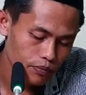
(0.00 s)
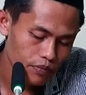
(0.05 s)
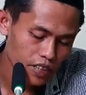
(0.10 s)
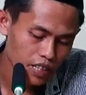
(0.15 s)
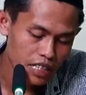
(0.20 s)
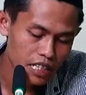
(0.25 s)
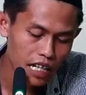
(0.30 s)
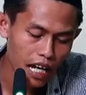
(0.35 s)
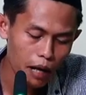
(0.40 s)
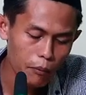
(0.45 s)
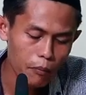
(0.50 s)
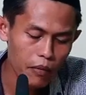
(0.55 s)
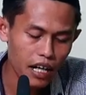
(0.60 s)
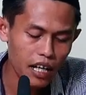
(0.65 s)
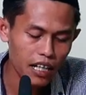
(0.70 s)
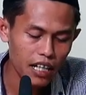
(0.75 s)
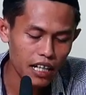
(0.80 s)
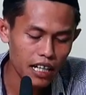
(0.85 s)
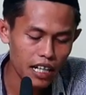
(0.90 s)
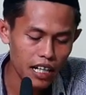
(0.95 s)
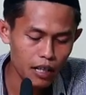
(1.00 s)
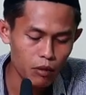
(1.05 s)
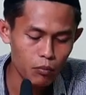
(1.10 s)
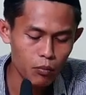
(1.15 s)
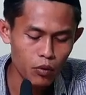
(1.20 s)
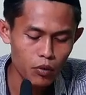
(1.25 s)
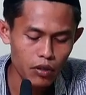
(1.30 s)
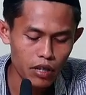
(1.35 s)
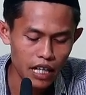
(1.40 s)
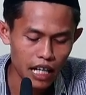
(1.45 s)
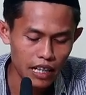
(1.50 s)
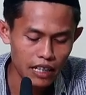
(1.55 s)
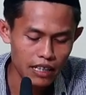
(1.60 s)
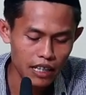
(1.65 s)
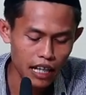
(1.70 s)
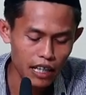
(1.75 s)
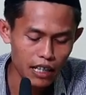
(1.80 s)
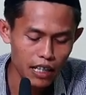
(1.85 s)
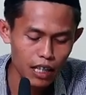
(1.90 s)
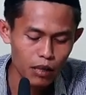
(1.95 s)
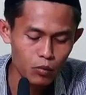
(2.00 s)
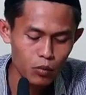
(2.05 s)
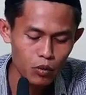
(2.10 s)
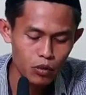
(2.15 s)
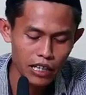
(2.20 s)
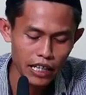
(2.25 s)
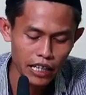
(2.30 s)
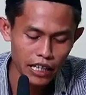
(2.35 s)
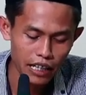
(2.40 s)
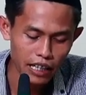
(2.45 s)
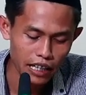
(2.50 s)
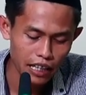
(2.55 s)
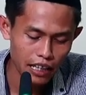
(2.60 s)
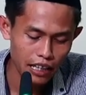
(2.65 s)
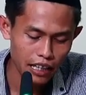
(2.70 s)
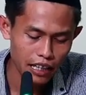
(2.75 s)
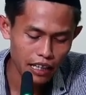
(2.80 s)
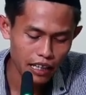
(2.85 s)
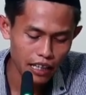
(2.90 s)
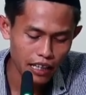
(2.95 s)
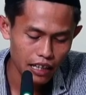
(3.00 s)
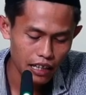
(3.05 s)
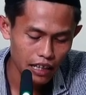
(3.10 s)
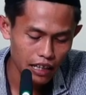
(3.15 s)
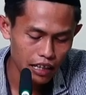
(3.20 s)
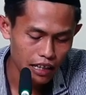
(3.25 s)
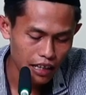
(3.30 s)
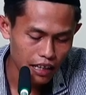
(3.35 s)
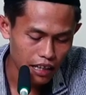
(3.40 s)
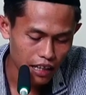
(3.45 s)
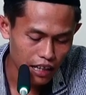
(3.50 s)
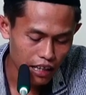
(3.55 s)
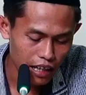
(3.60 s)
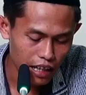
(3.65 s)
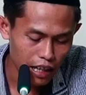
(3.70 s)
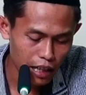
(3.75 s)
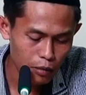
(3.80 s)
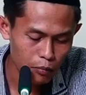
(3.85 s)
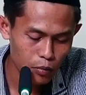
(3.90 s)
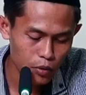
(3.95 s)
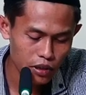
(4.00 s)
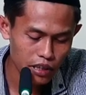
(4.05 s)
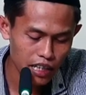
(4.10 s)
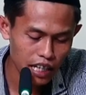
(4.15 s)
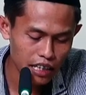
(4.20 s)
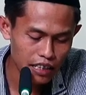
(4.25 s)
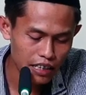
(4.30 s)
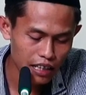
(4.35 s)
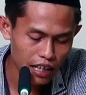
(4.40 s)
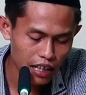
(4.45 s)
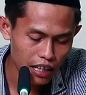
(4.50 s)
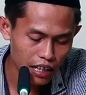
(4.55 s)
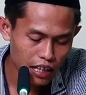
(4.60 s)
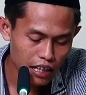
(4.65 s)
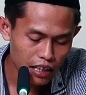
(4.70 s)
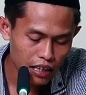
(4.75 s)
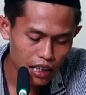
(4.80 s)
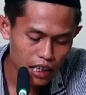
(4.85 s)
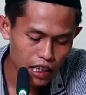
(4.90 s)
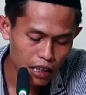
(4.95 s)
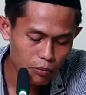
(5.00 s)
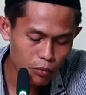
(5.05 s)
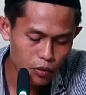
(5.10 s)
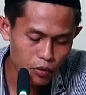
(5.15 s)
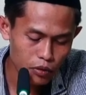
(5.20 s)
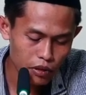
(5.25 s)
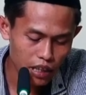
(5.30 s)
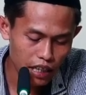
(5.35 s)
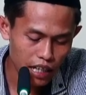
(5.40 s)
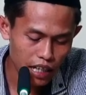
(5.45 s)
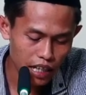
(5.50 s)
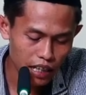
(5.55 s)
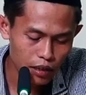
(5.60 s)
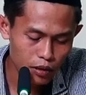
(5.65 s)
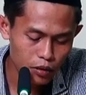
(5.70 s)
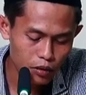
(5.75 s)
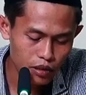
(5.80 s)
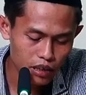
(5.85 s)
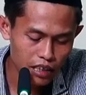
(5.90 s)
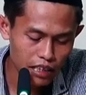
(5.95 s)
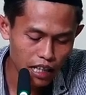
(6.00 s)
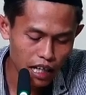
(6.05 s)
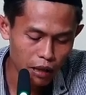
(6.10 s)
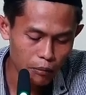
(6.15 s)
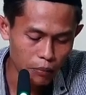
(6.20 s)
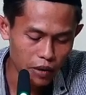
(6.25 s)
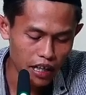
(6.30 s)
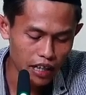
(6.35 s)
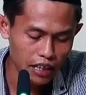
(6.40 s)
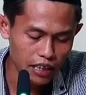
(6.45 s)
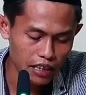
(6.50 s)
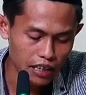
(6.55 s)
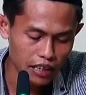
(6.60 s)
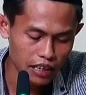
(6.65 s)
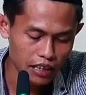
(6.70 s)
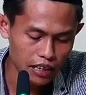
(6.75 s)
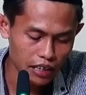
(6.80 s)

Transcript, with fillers: diamalkan pun gadah ilmu nih kan pun gadah nih kantun diamalke